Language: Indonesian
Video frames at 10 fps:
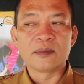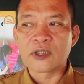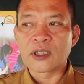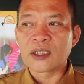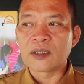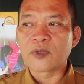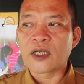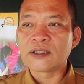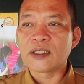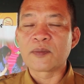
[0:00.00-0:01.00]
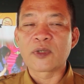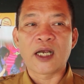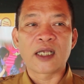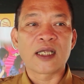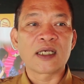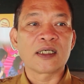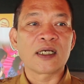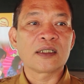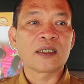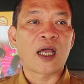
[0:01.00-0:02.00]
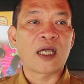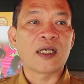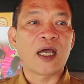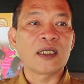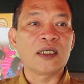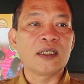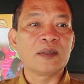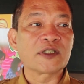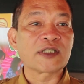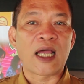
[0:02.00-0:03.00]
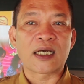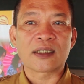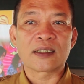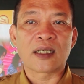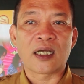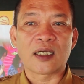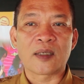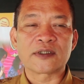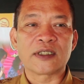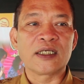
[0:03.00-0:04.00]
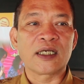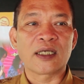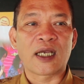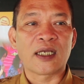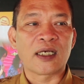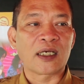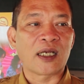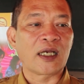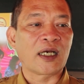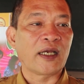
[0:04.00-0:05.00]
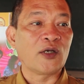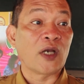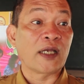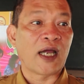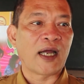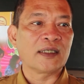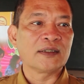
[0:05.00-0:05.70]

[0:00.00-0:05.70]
menekan inflasi yang berkaitan dengan hari-hari besar ini kan berkaitan dengan hari raya Idul Adha